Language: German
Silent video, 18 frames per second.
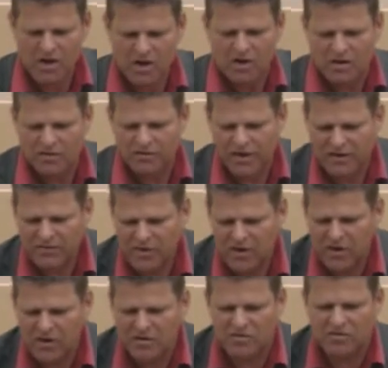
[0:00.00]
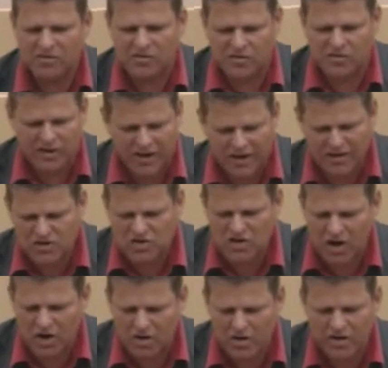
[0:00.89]
Und wenn wir uns
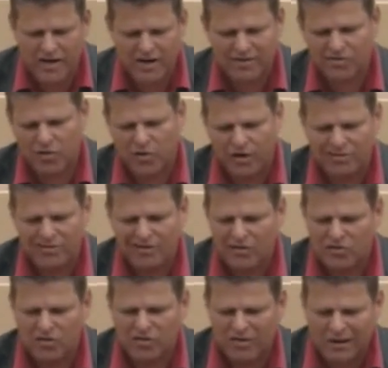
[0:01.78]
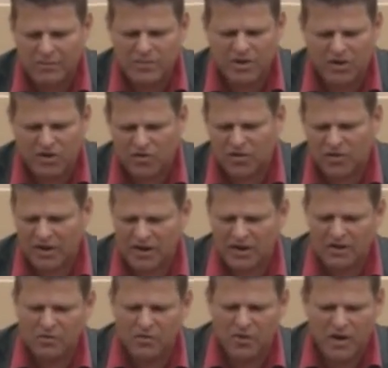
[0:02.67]
anschauen, erst kürzlich
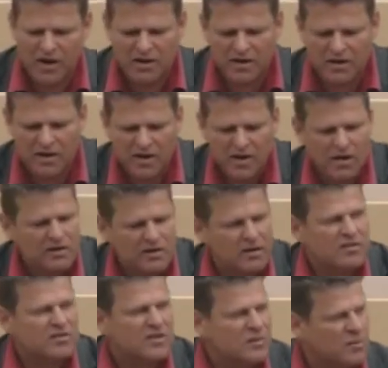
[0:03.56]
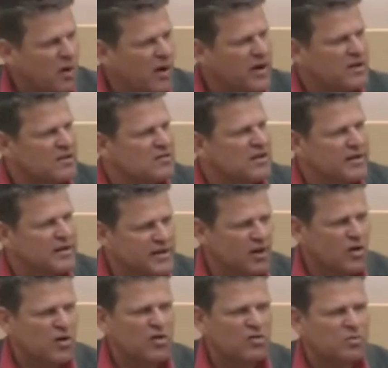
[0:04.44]
zusammengestrichen worden, das
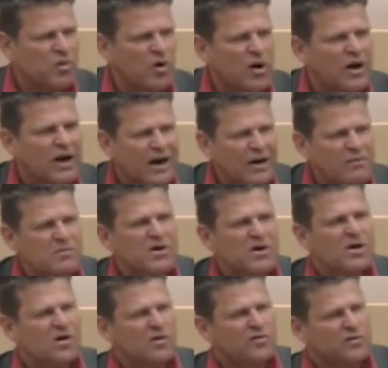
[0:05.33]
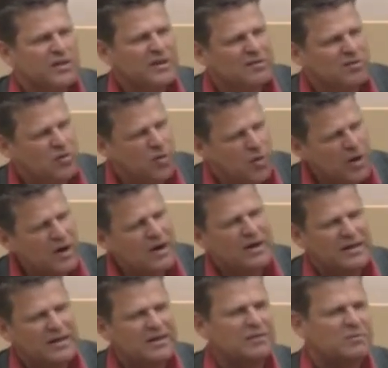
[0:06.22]
Gebäudesanierungsprogramm und wie
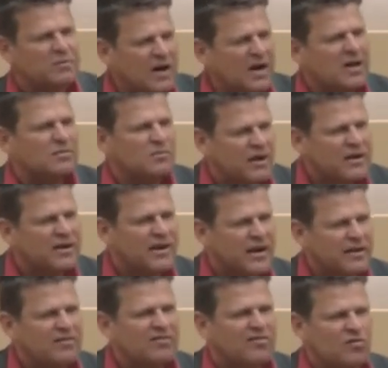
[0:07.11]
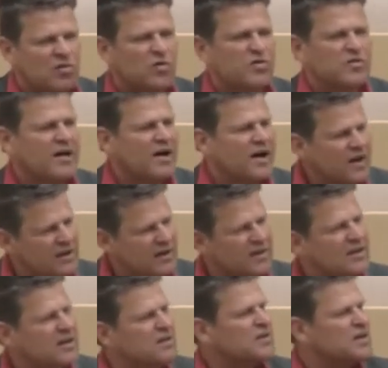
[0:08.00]
zögerlich macht man jetzt Zusagen,
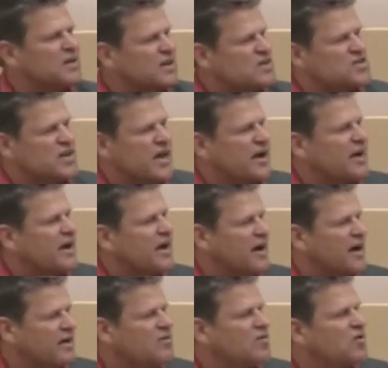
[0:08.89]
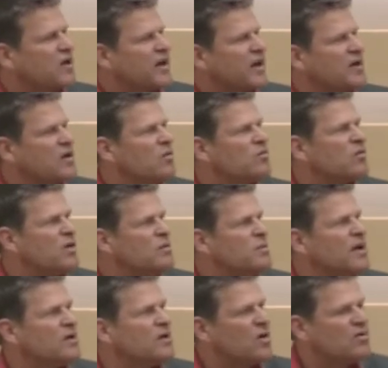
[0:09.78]
hier wieder stärker ranzugehen, obwohl
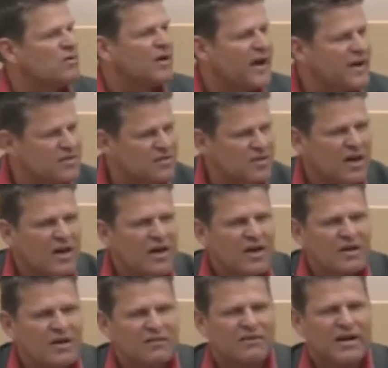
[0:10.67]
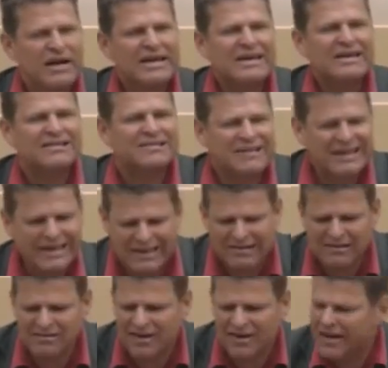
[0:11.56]
man doch weiß, welch
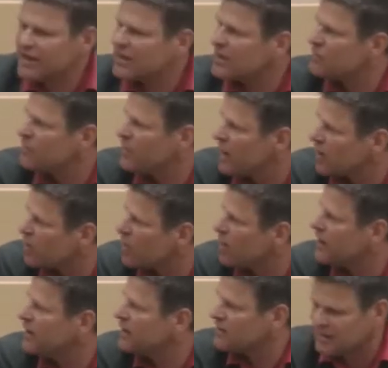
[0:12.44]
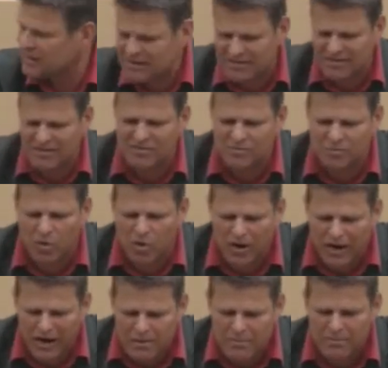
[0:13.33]
segensreiche Wirkungen dieses
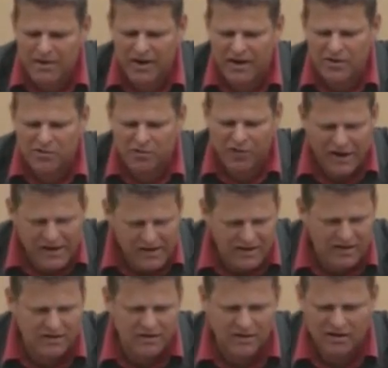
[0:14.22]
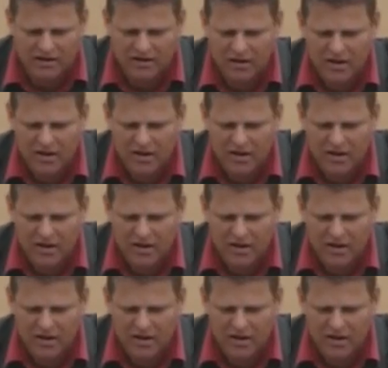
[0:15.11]
Programm entfaltet hat.